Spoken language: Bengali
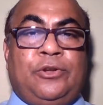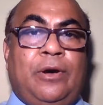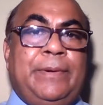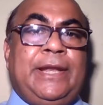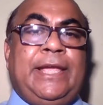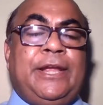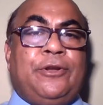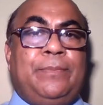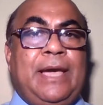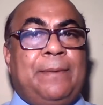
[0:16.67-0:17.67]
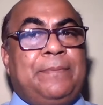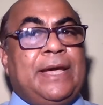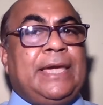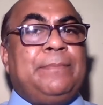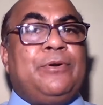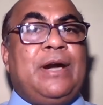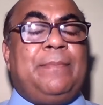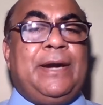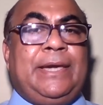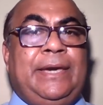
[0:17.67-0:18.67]
রবের কিংডমে আপনাকে এবং
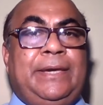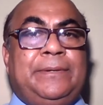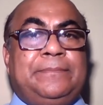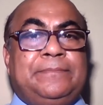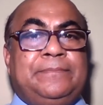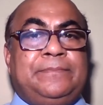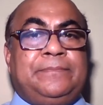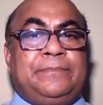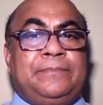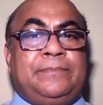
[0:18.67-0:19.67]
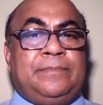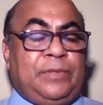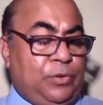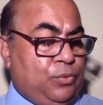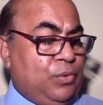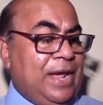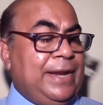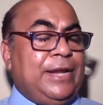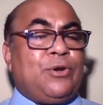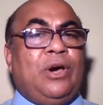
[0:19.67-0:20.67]
আমাকে
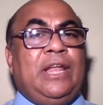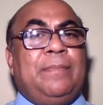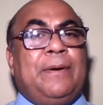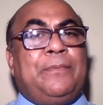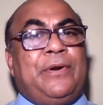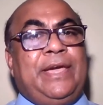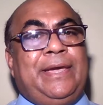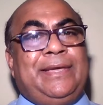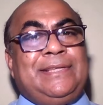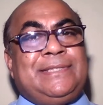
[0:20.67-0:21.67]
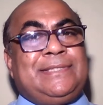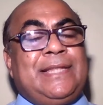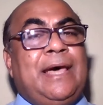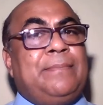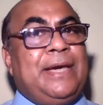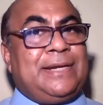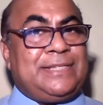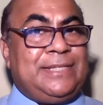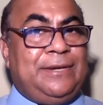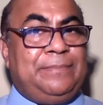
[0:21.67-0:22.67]
কোরআনের কলেমা পড়ে ইসলামে
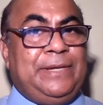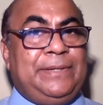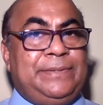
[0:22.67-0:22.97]
আসতে হবে